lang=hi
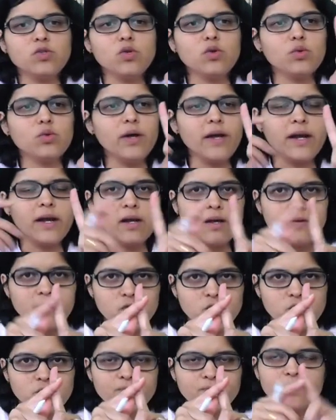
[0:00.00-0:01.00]
थ्रू द
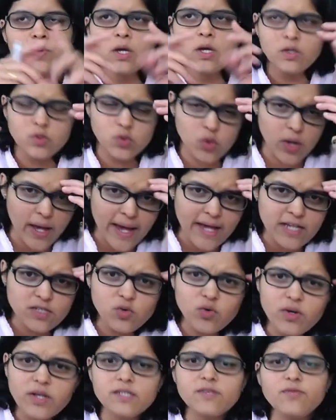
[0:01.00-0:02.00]
इंटरव्यूज सो एज
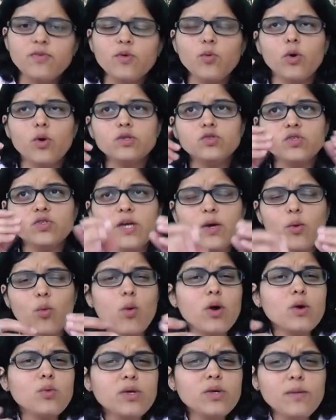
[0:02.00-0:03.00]
गुड एज इफ यू वॉन्ट्स टू चेक
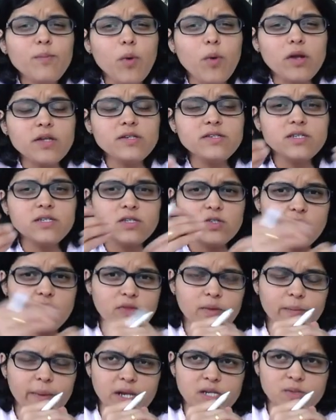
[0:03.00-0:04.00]
वॉट वर द पॉलिसीज ऑफ
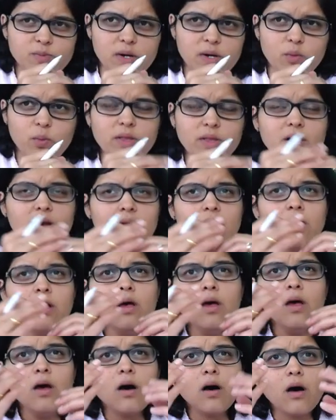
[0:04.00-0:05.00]
द मैनेजमेंट वेदर
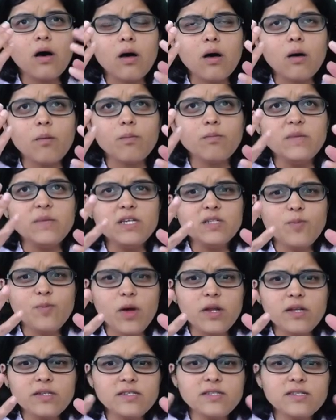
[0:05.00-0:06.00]
दीज
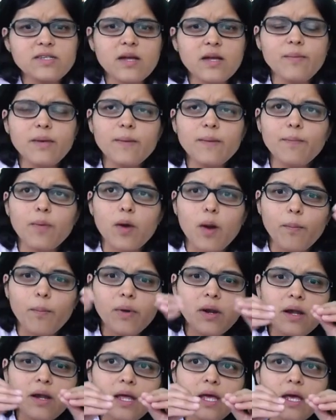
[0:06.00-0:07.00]
पॉलिसीज आर बींग
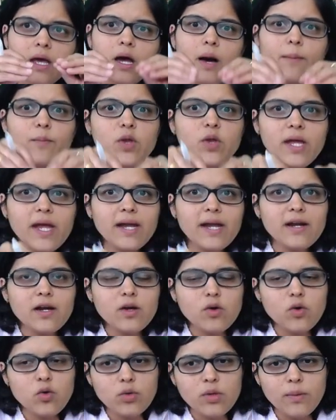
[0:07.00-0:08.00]
प्रॉपरली
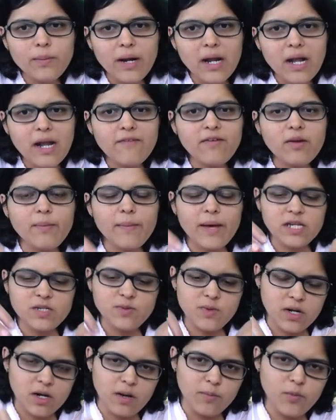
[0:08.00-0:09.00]
कम्युनिकेटेड टू द मिडिल लेवल
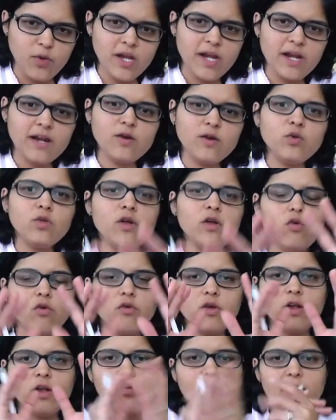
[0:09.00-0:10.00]
मैनेजमेंट कम्युनिकेटेड टू द
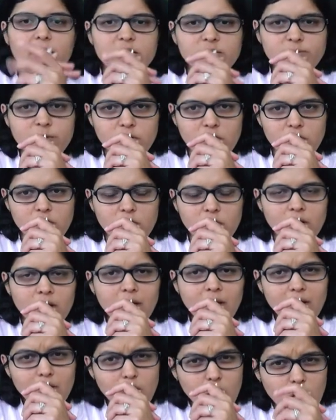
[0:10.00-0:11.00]
लोअर लेवल मैनेजमेंट और नॉट
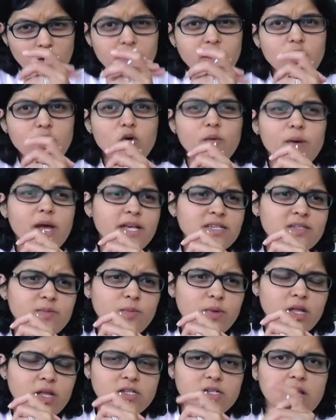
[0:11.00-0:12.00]
ऑडिटर को कैसे
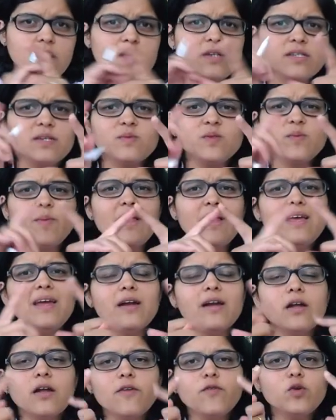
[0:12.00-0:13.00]
पता चलेगा सबसे पहले ये
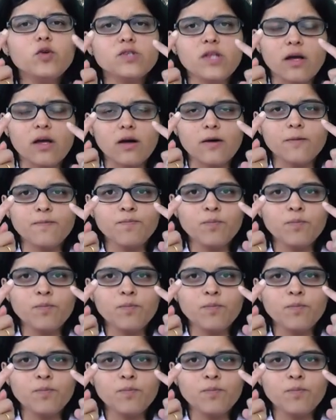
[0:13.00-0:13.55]
इंटरव्यूज लेगा